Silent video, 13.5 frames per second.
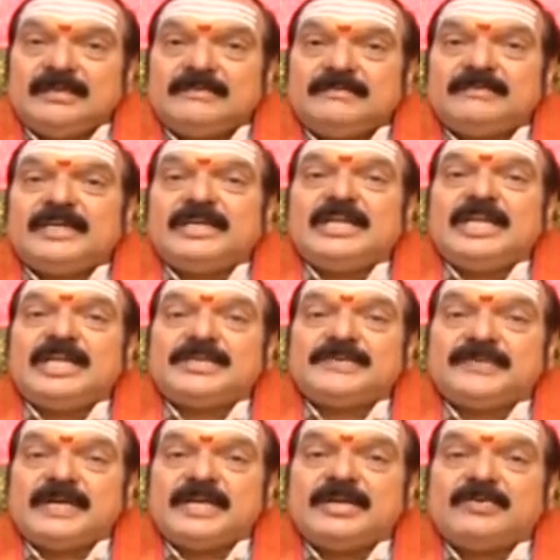
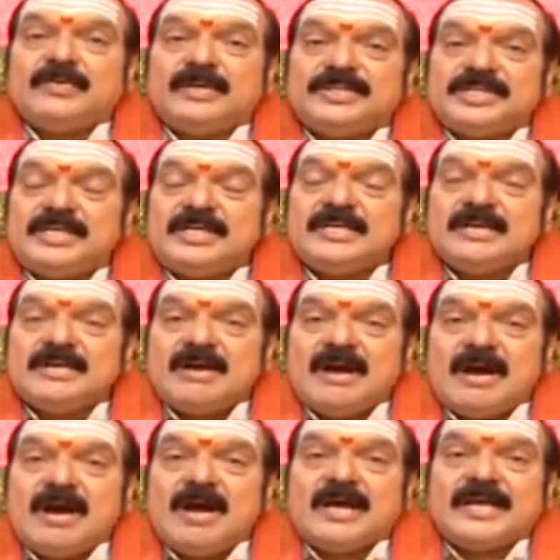విఘ్నేశ్వరుని కొలిచి
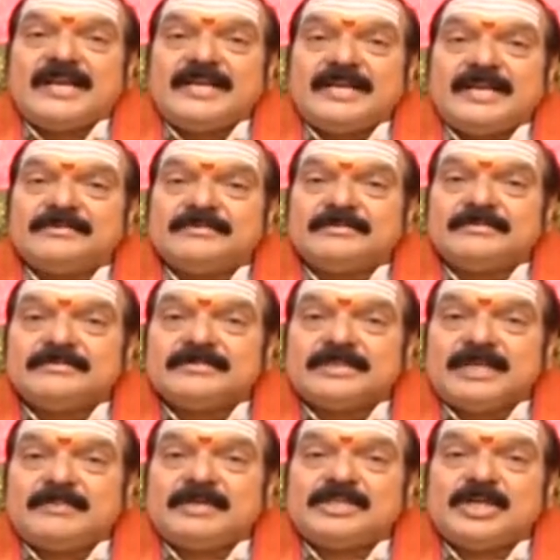ఆ గరికెను
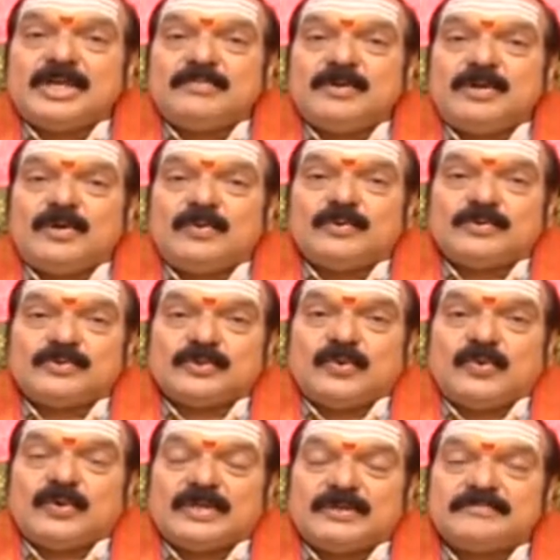తమ జేబులో
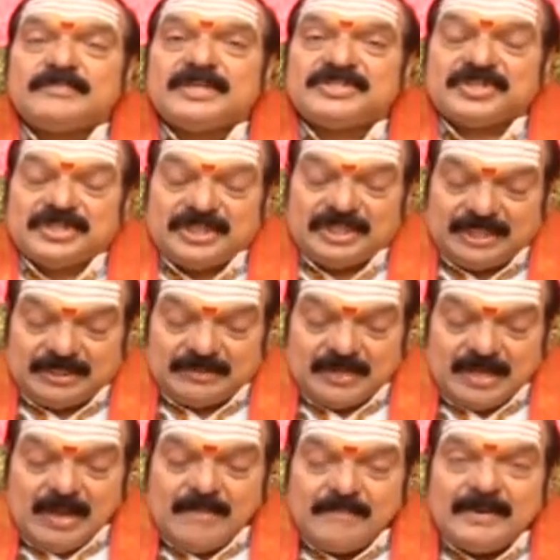ఉంచుకోవటం మంచిది
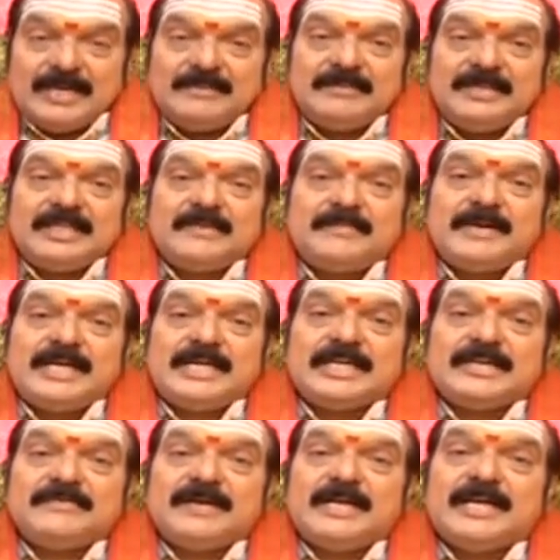పని మీద
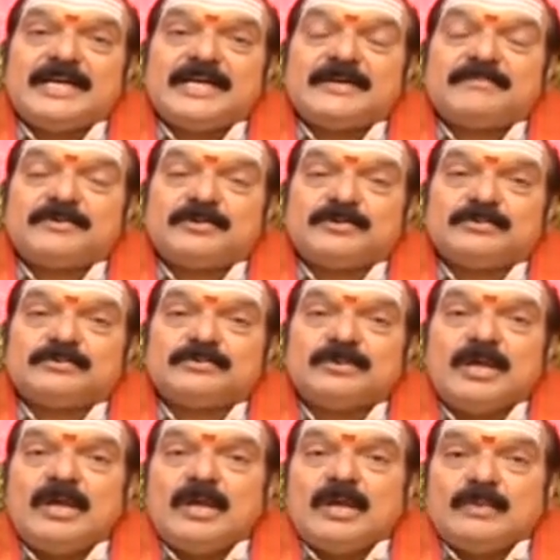బయటికి వెళ్ళేటప్పుడు
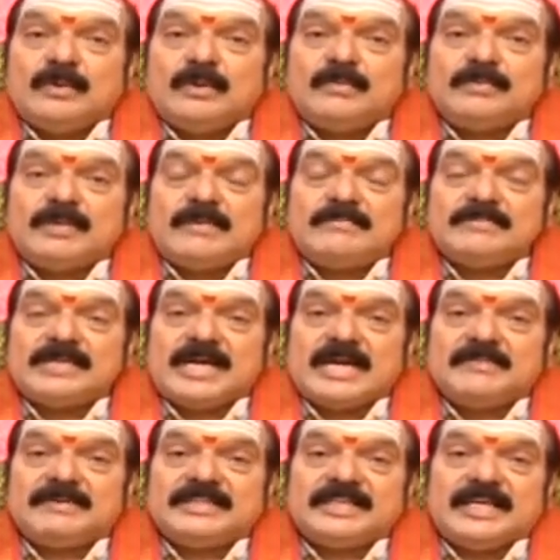ఓం గం
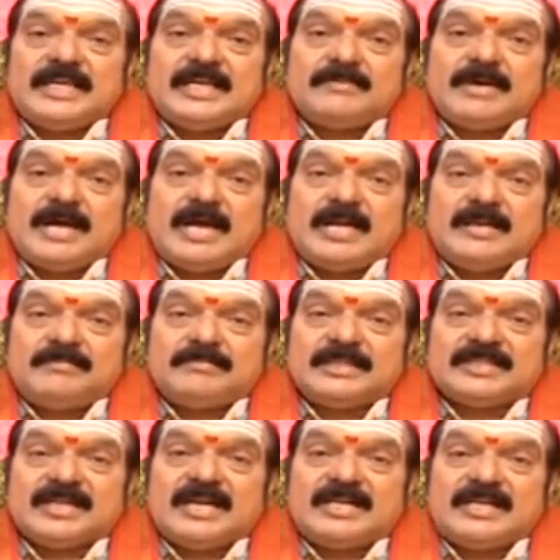గణపతియే నమ అనే
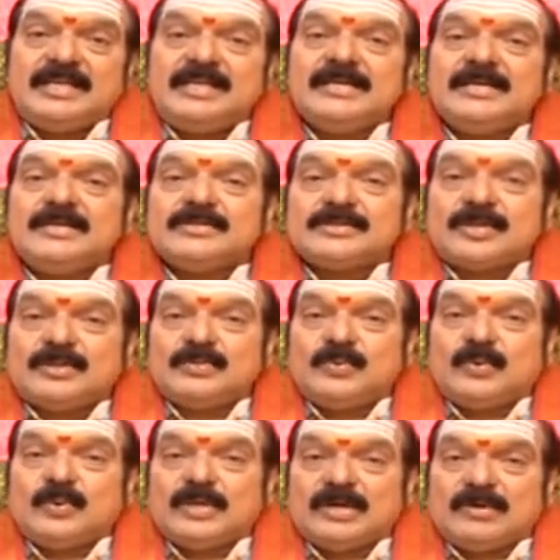మంత్రాన్ని
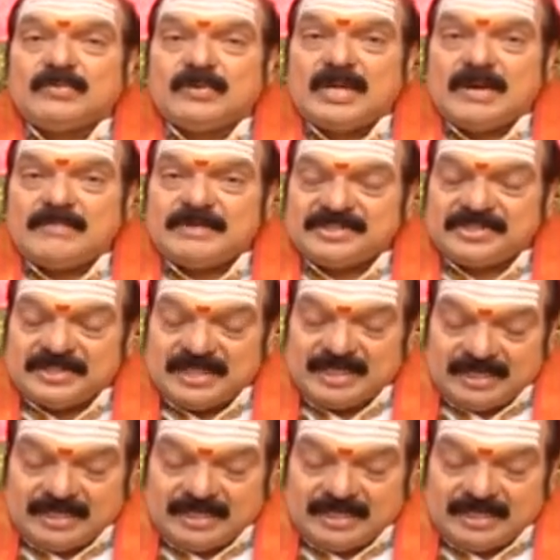చదువుకోవటం కూడా మంచిదే